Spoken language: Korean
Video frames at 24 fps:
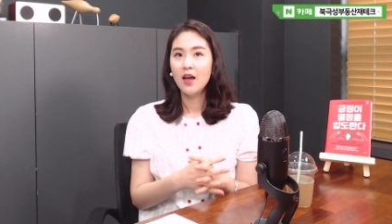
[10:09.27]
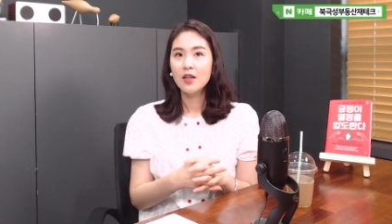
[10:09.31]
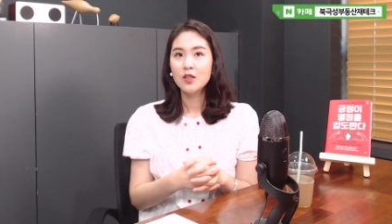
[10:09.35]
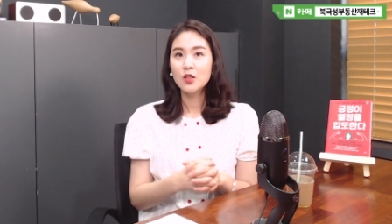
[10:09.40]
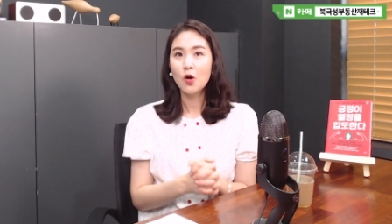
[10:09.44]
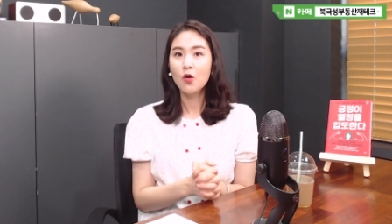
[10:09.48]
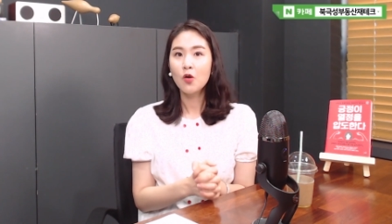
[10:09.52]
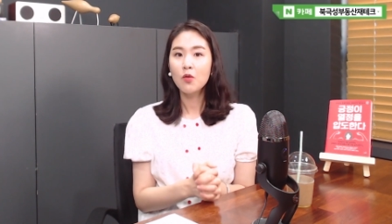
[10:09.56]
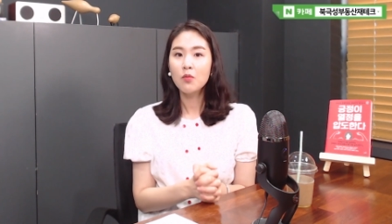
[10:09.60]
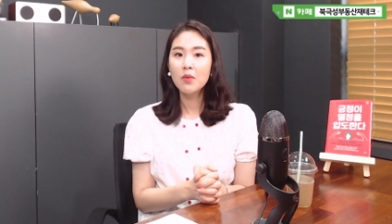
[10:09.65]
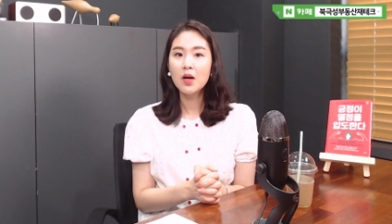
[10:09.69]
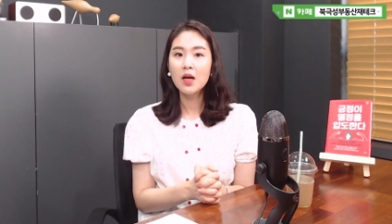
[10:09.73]

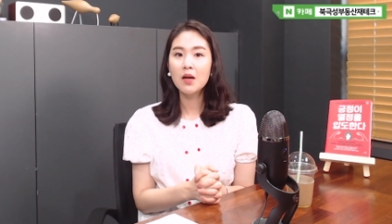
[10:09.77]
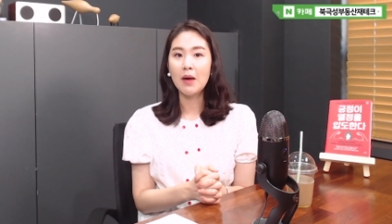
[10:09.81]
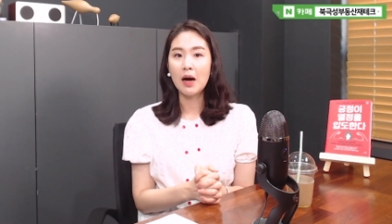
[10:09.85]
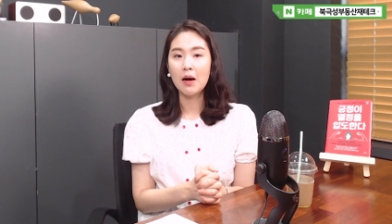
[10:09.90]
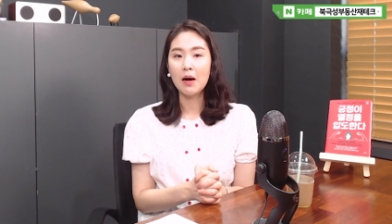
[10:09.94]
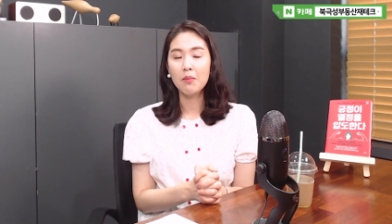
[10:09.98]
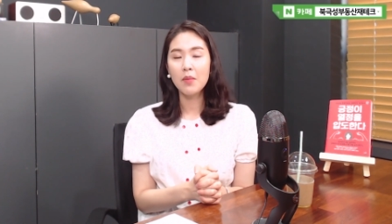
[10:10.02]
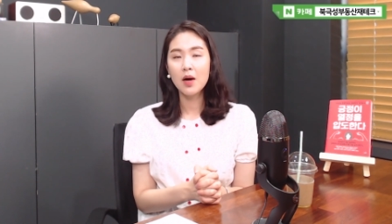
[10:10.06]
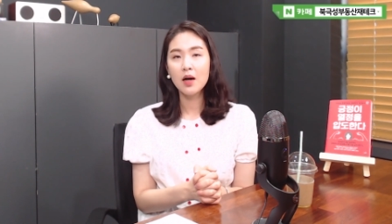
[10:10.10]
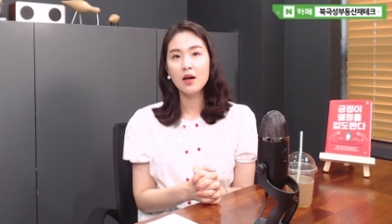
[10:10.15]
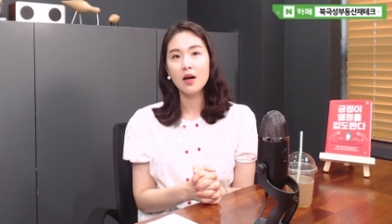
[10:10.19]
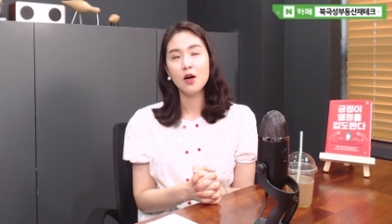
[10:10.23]
정말
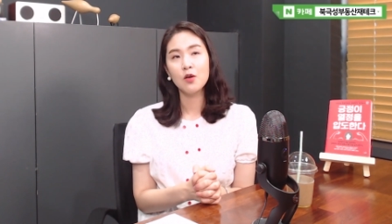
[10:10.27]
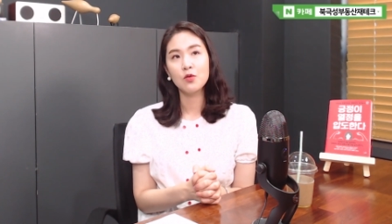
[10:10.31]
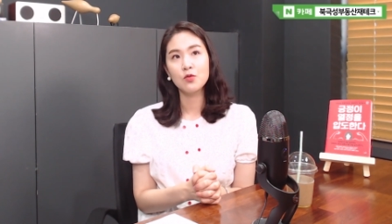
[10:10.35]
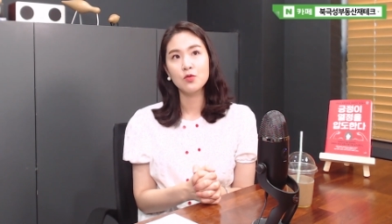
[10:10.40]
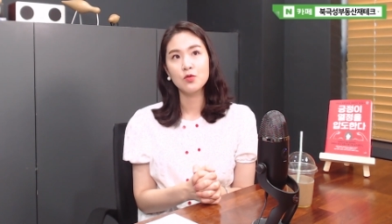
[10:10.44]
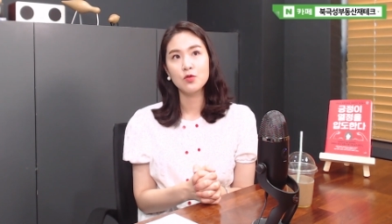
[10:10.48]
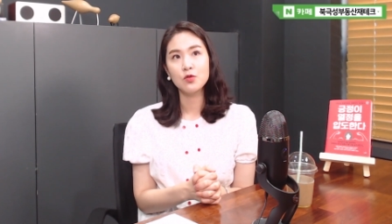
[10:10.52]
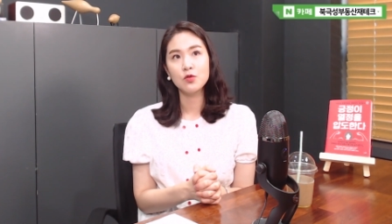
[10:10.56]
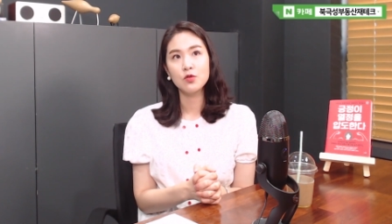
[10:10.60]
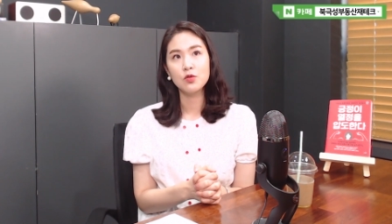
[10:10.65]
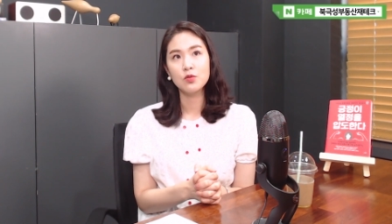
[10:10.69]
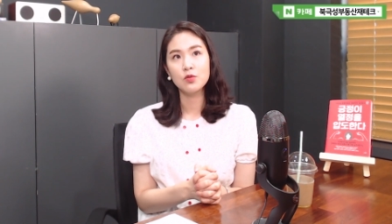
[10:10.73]

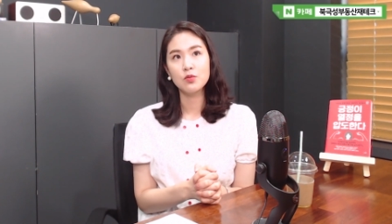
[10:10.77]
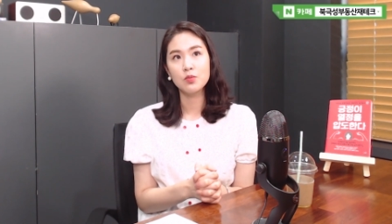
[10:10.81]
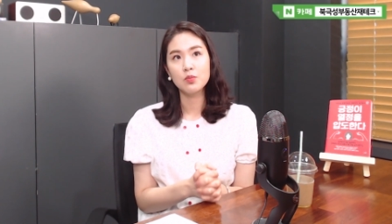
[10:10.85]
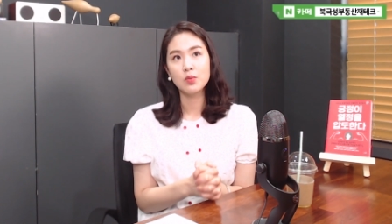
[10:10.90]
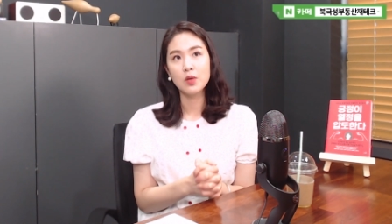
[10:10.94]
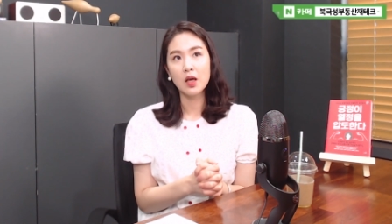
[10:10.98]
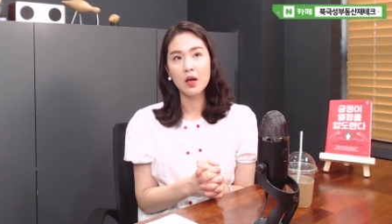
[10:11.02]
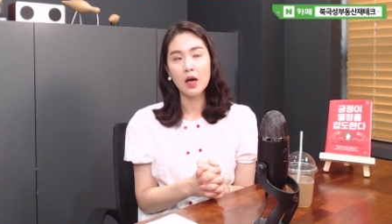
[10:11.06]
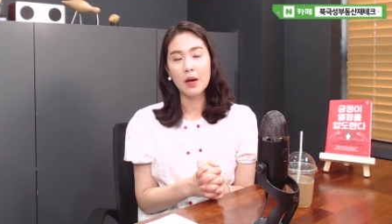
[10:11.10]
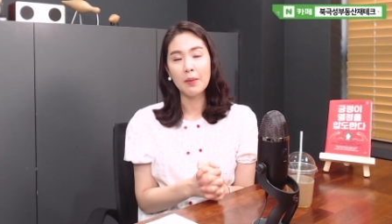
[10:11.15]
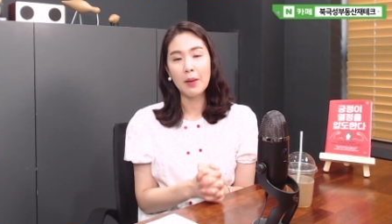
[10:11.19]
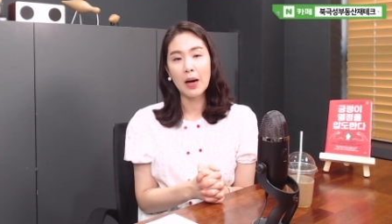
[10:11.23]
막막하고
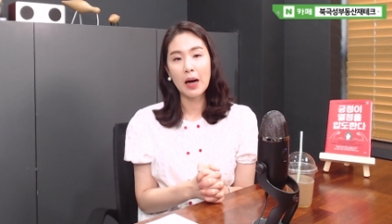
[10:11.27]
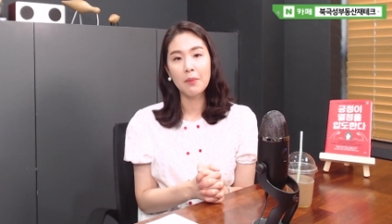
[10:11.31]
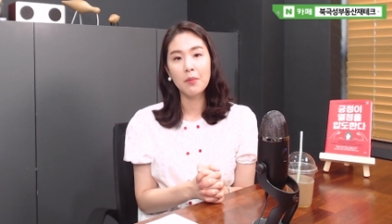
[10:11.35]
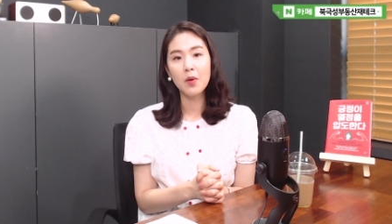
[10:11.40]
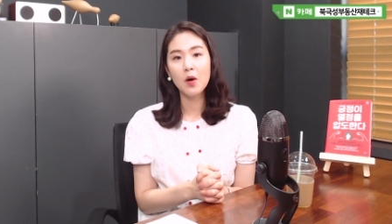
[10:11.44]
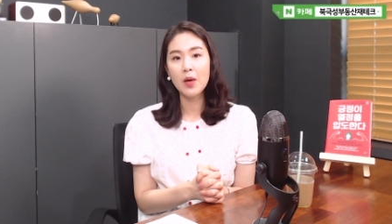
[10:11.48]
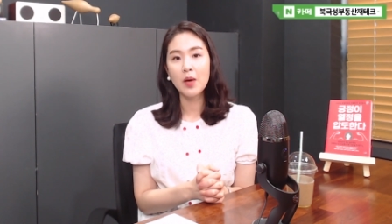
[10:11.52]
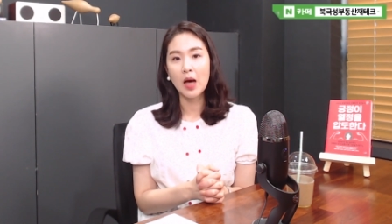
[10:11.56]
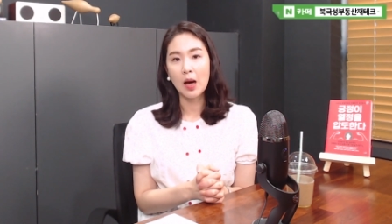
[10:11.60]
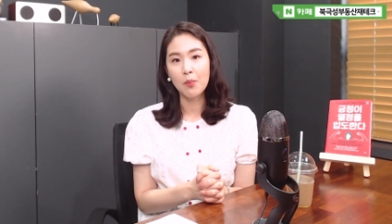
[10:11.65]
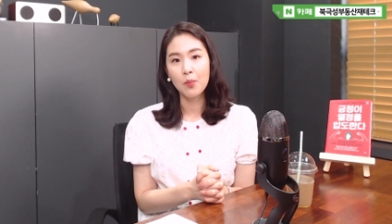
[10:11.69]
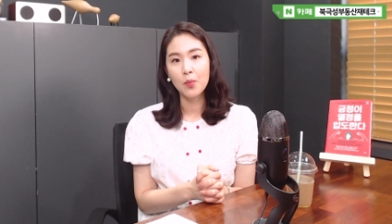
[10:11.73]
이렇게
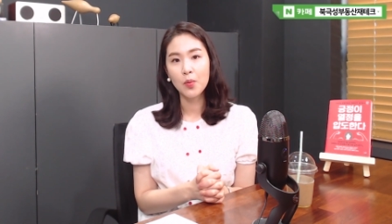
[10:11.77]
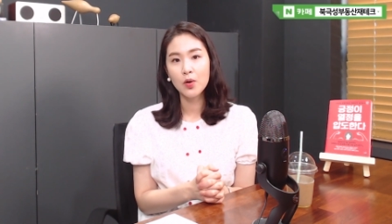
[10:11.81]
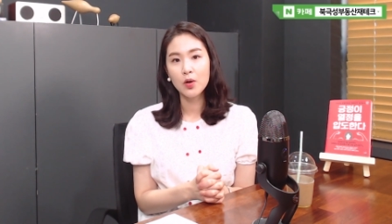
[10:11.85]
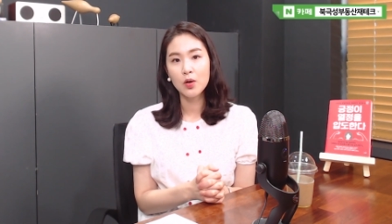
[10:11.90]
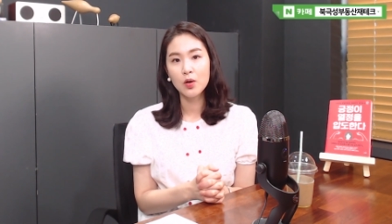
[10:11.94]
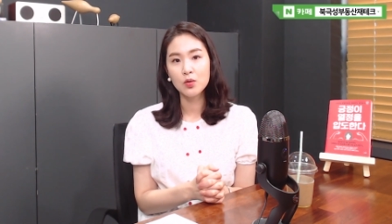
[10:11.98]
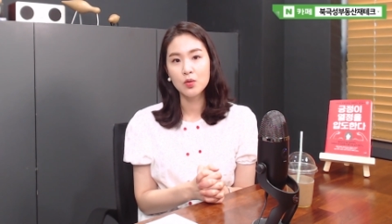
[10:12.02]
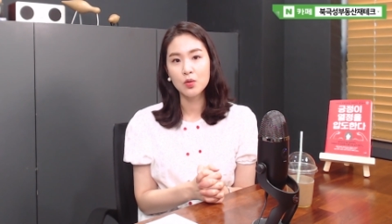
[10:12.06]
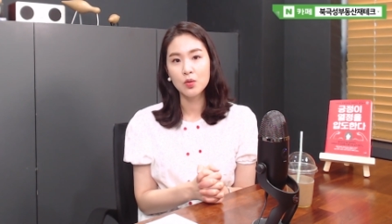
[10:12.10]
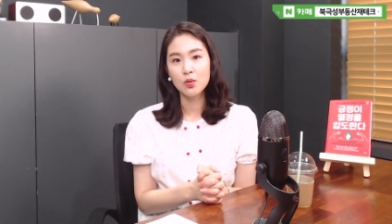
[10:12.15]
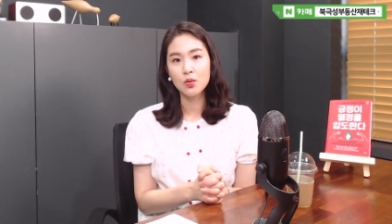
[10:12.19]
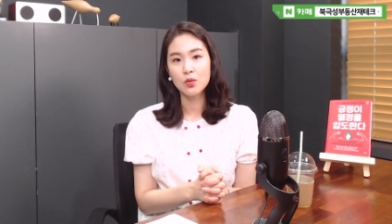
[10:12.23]
방법이 안
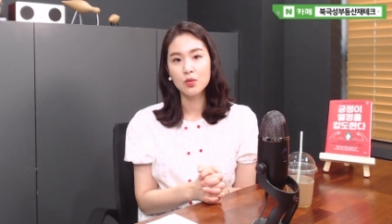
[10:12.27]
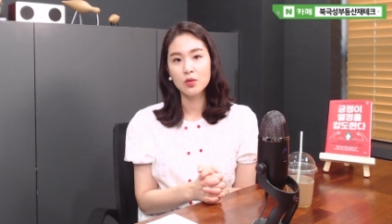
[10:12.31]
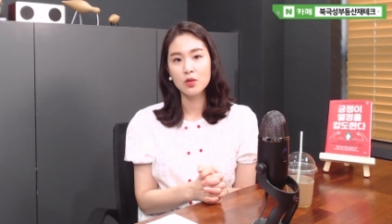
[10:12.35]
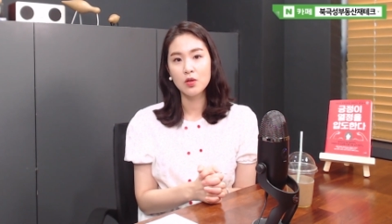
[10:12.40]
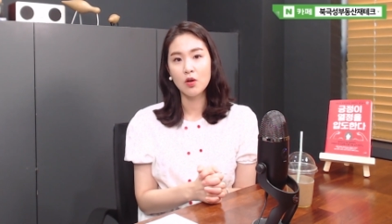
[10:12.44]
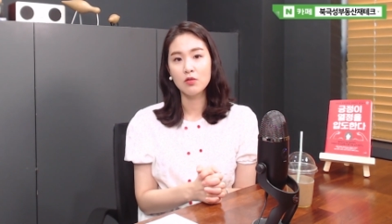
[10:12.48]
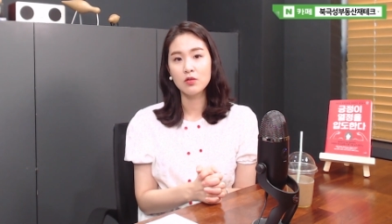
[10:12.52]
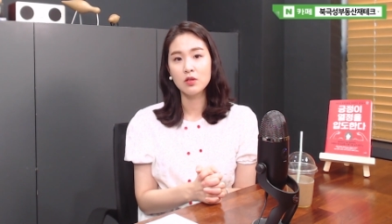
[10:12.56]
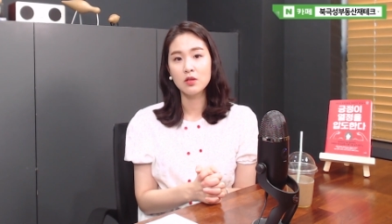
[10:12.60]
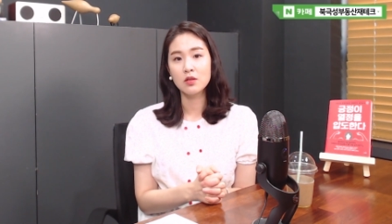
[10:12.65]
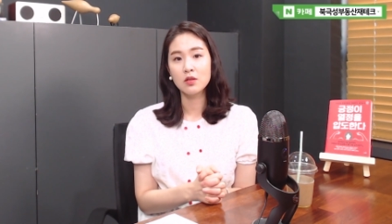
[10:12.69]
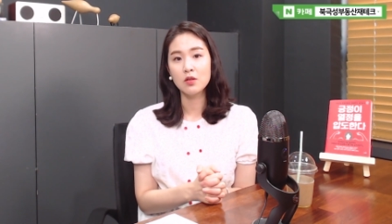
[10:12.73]
보여도
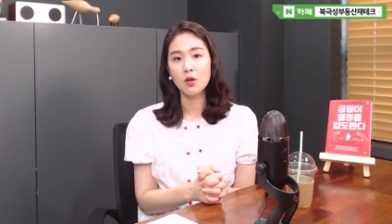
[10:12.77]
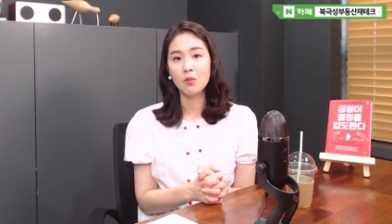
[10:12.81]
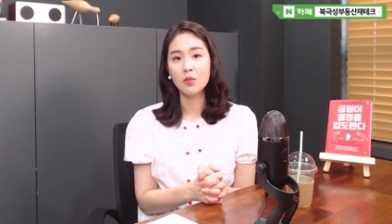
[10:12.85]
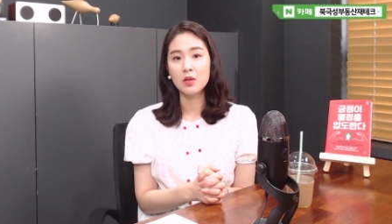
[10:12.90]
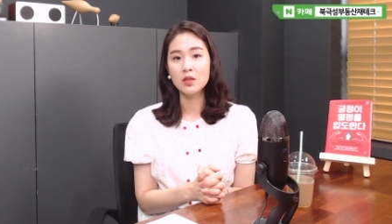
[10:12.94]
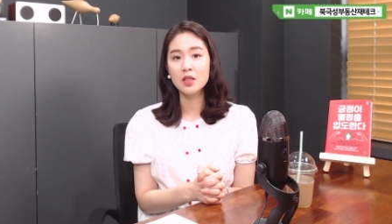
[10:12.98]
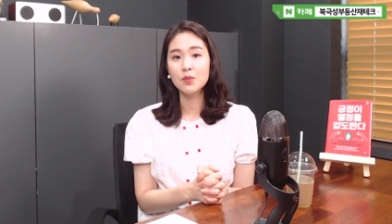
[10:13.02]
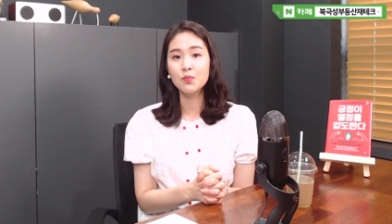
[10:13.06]
저는 정말